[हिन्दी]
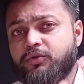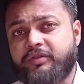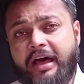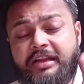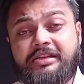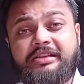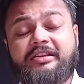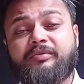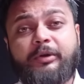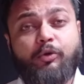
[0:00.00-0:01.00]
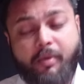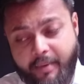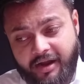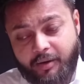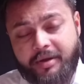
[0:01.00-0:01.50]
तो सारी चीज़ें इस वीडियो में
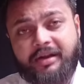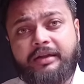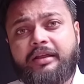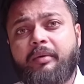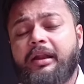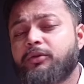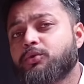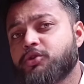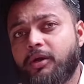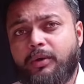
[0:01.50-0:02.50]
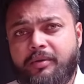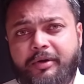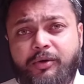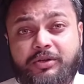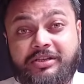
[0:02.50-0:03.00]
मैं कवर करने वाला हूँ तो चलो यार
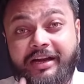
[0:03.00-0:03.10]
वीडियो को